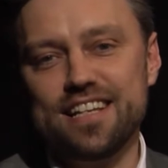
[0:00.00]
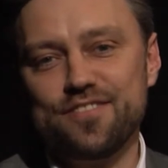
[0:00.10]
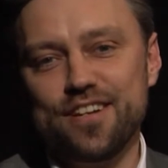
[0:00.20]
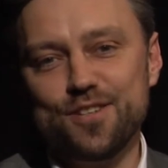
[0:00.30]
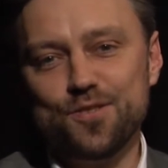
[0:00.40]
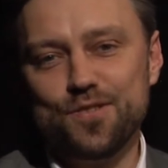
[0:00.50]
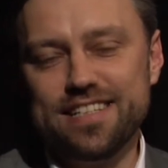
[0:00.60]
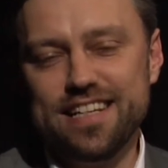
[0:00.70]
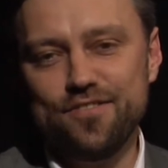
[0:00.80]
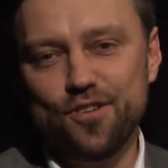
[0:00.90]
es wäre so
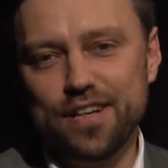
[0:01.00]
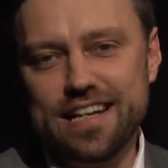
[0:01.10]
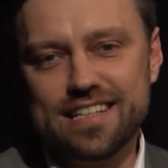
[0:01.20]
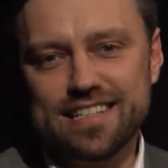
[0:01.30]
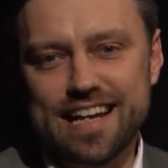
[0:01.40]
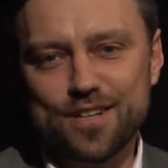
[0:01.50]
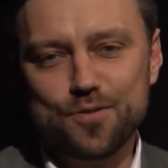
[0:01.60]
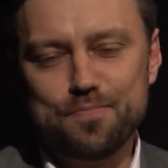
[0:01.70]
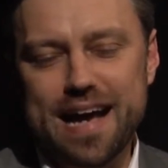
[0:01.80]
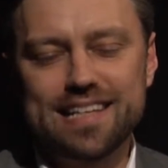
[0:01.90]
sinnvoll, interessant
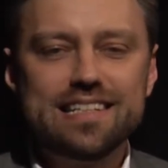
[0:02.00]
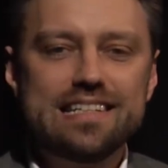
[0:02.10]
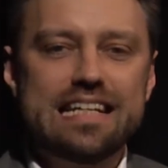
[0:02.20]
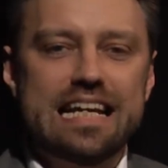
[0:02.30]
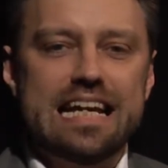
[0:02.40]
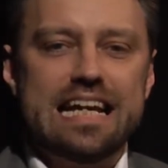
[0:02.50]
und passend